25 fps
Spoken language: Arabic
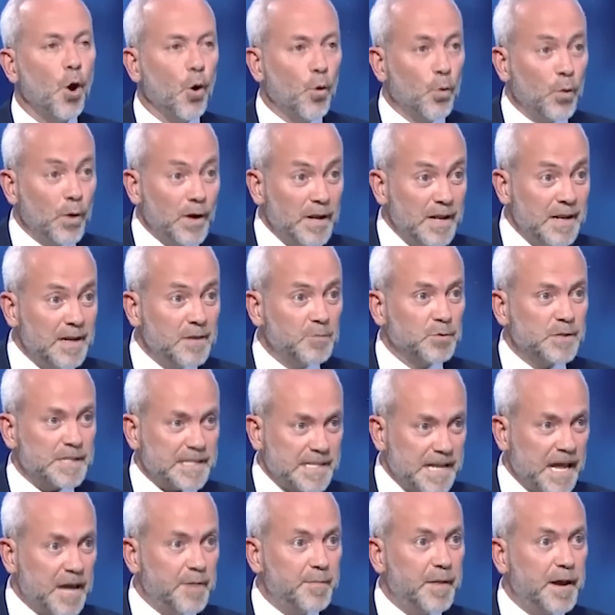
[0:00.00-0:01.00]

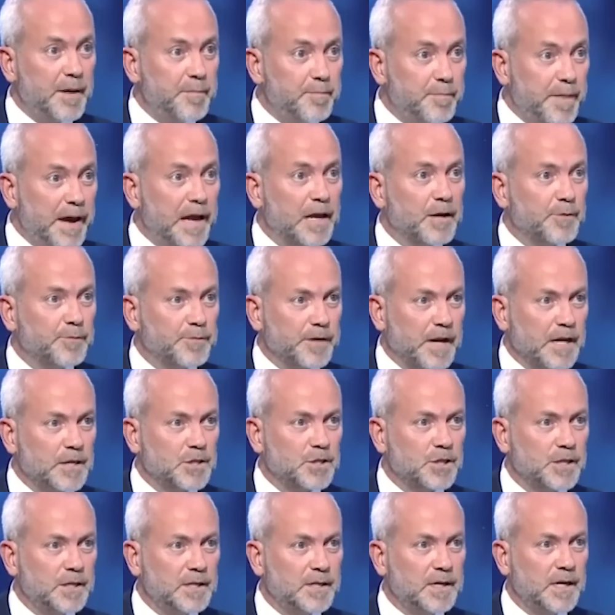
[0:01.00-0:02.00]
وسليمان باك
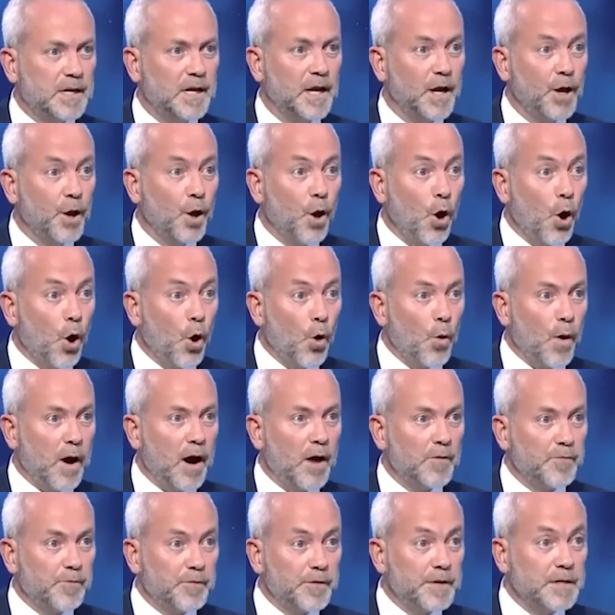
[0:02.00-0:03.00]
فرنجية
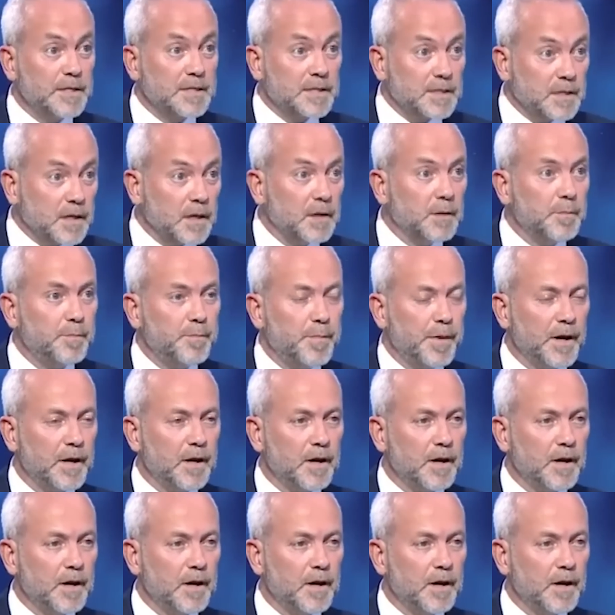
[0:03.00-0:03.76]
هو في صلب